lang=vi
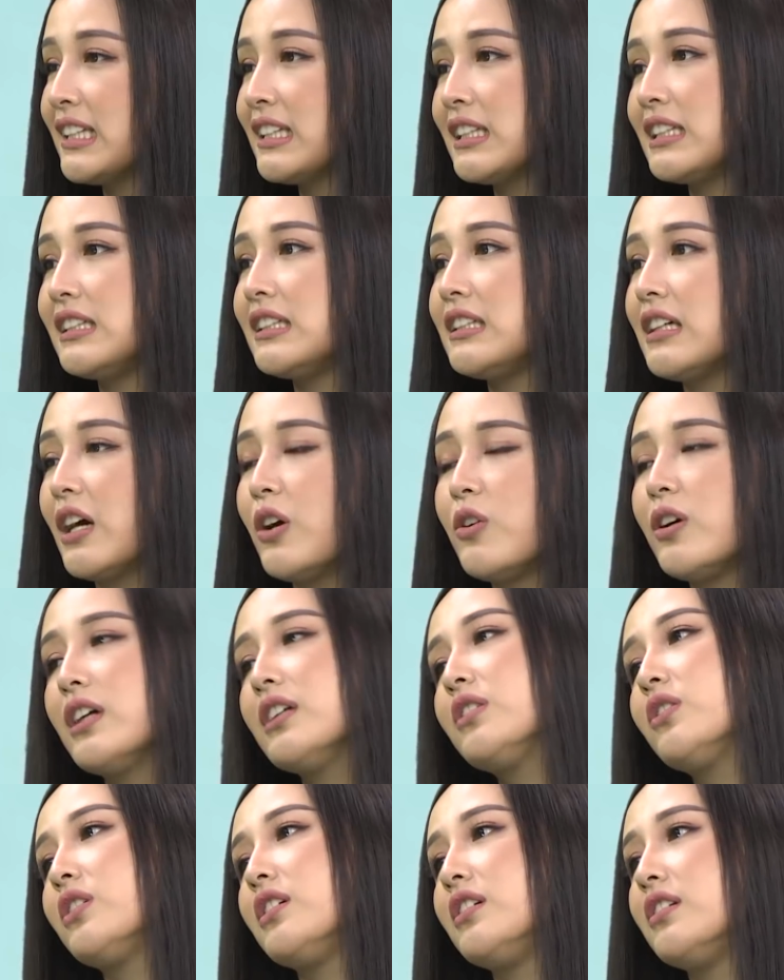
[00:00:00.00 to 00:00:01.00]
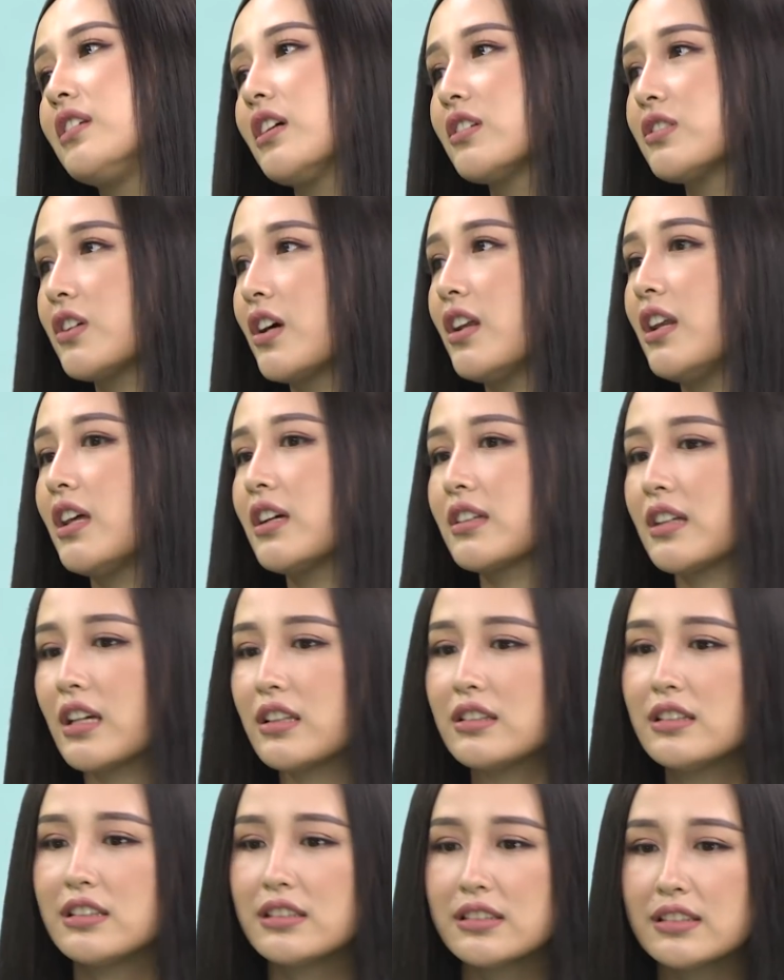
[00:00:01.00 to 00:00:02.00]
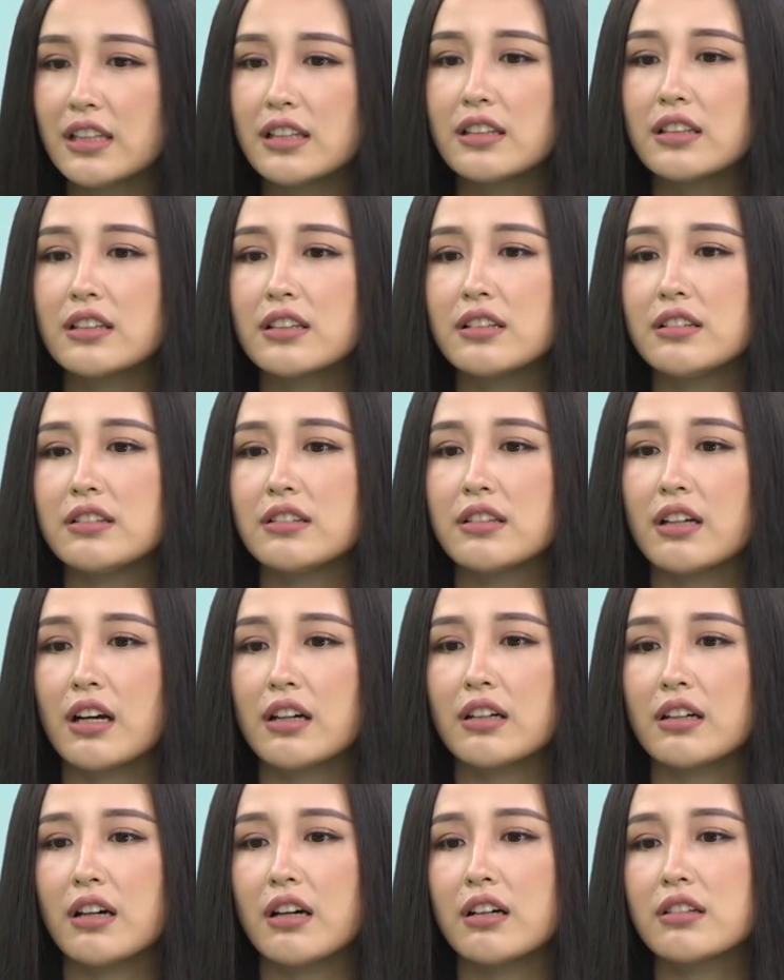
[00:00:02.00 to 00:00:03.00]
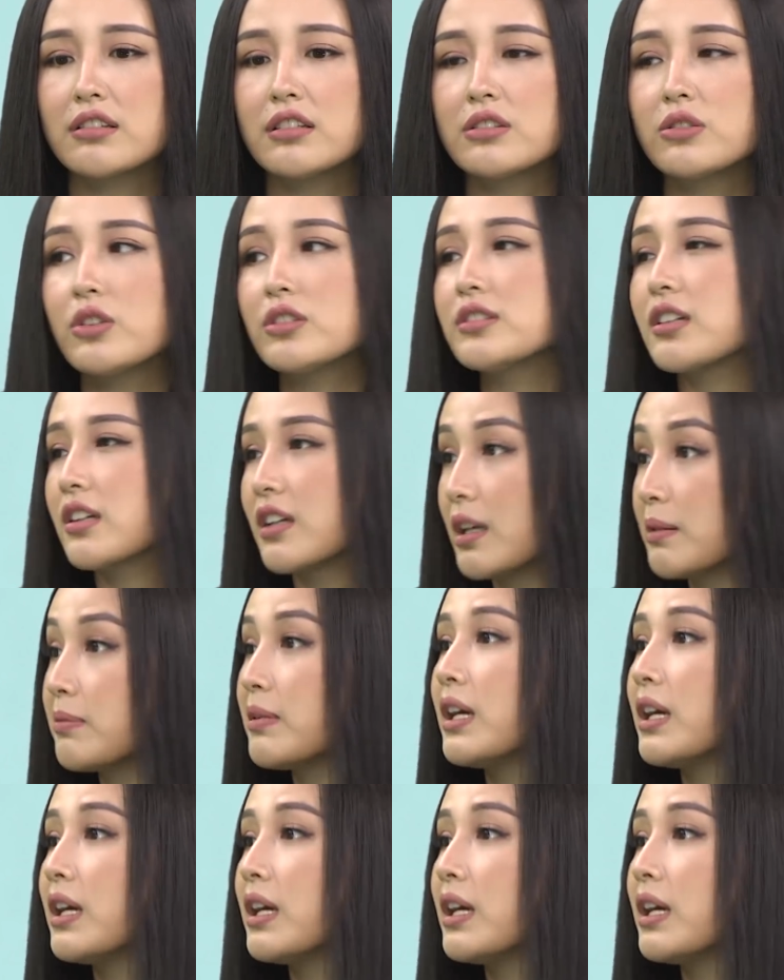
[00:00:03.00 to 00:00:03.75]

thì hầu hết thì theo dõi là các thí sinh từ các uh, cường quốc sắc đẹp